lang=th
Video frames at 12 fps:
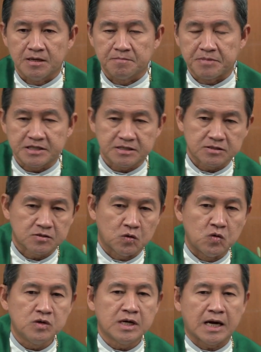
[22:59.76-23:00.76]
ไป
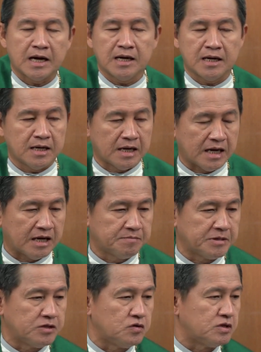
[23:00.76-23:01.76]
หุงหาอาหาร
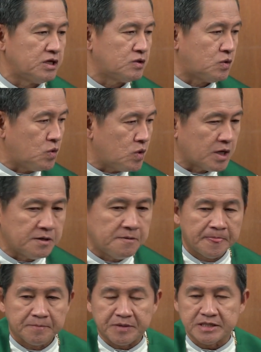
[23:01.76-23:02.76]
ไปอยู่ในครัว
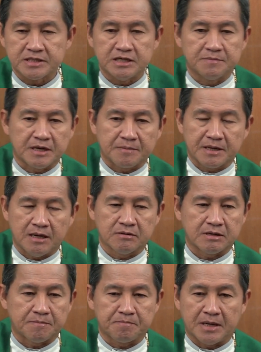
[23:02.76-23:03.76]
ไปเตรียมกับข้าว
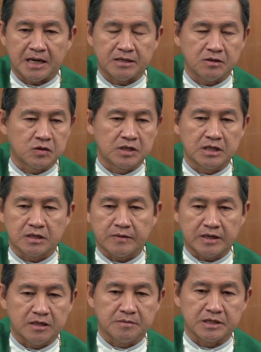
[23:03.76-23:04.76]
กับปลาเดี๋ยวคนเลิก
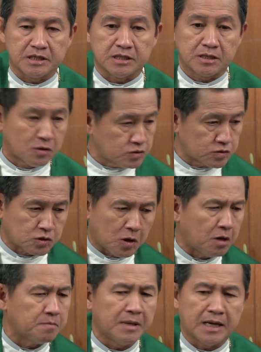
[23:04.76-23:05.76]
วัดแล้วมากินเขาช
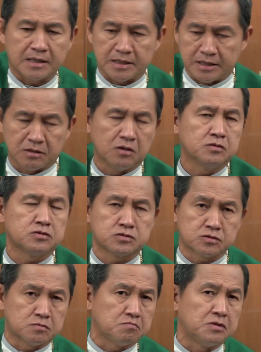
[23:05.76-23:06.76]
อบมากเลยเขา
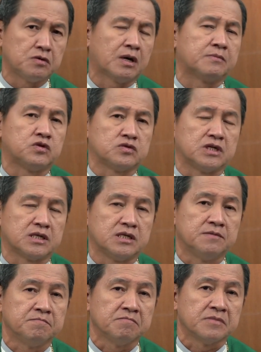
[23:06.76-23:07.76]
มีความสุขอย่าง
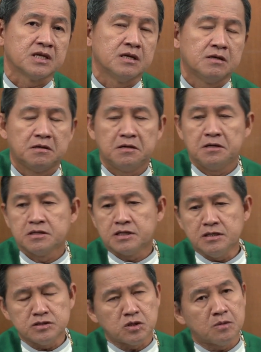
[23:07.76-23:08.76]
นี้
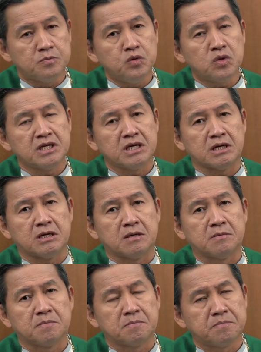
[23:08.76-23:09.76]
ทั้งสองพวกเนี่ย
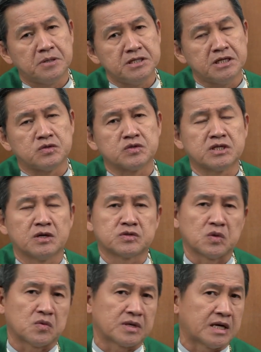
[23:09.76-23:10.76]
พระเยซูเจ้า
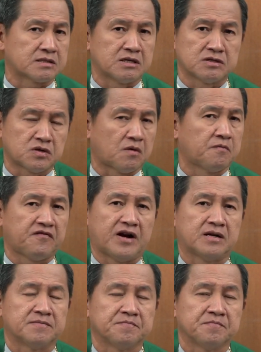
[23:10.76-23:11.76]
ทรงรักทั้งสองฝั่ง